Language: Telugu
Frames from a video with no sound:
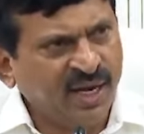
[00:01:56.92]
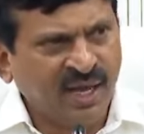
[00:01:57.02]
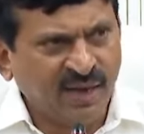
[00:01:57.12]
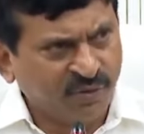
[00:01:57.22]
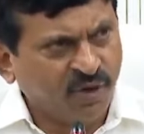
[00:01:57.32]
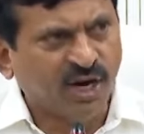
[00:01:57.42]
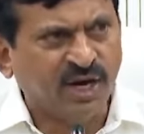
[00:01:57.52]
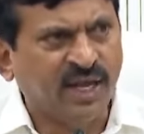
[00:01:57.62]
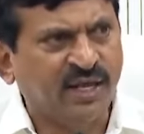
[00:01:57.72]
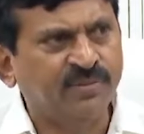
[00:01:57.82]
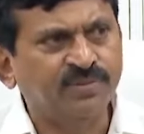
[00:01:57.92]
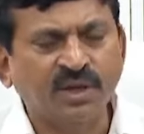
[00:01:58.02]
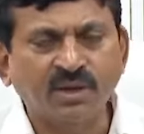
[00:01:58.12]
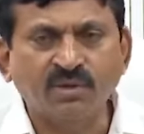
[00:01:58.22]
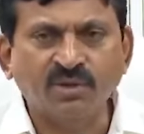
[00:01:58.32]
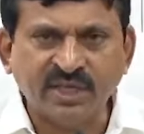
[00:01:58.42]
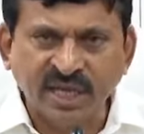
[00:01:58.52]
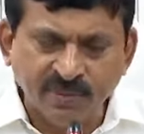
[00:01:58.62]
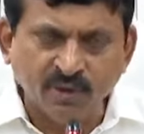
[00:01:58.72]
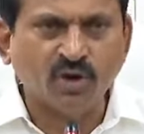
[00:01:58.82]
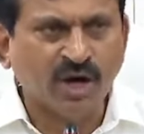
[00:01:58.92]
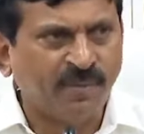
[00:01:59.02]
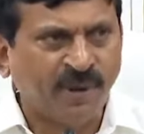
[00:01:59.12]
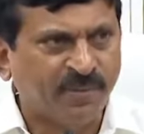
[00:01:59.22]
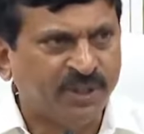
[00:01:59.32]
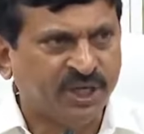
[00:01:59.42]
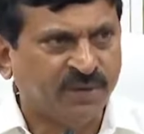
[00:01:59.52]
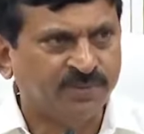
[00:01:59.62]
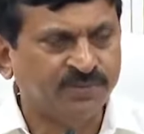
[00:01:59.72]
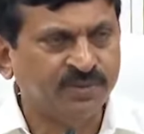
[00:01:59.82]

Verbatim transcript: ఎన్డీఎఫ్ వాళ్ళని టీమును కూడా పంపించాం